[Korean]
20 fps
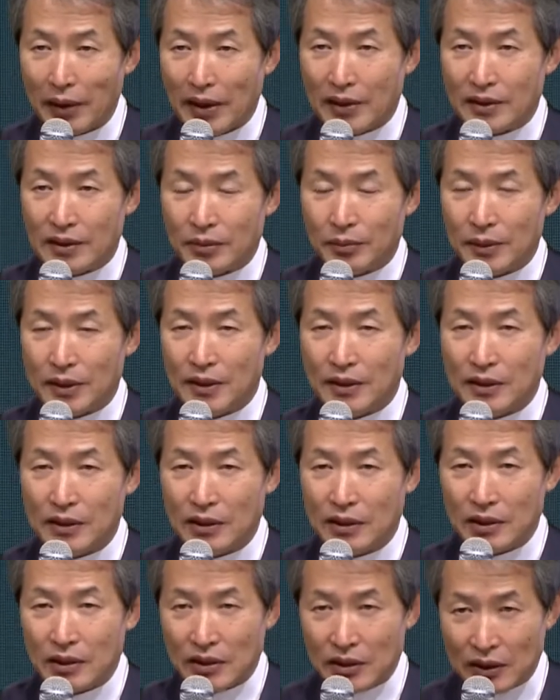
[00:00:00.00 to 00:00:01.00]
말씀인
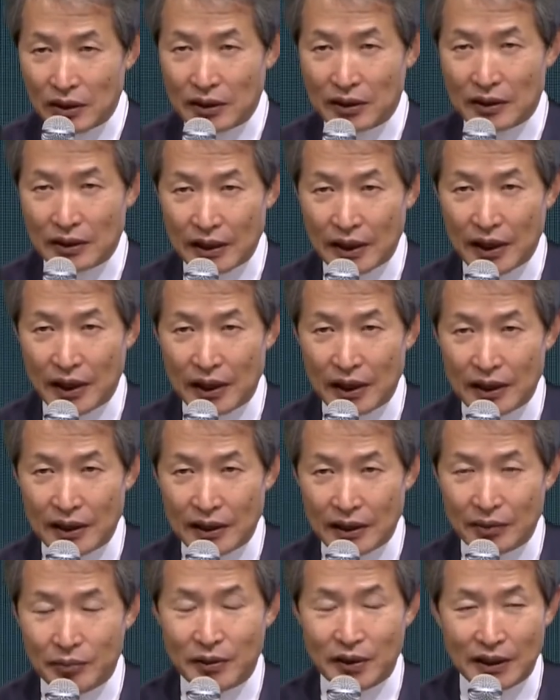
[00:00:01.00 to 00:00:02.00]

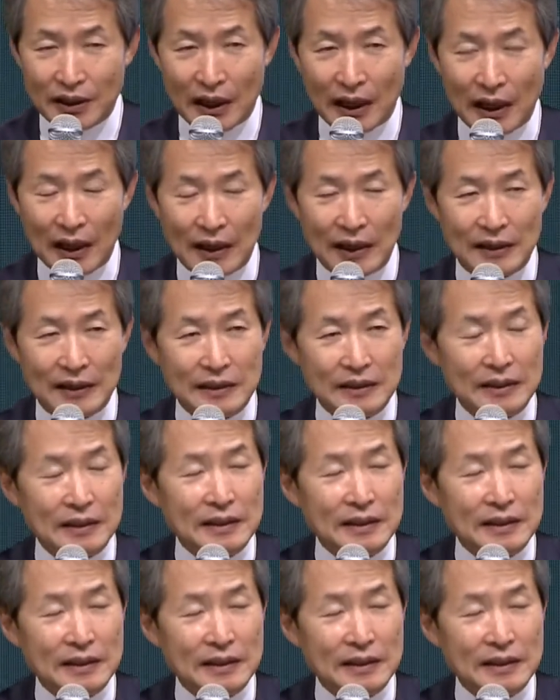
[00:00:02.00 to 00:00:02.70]
성례입니다.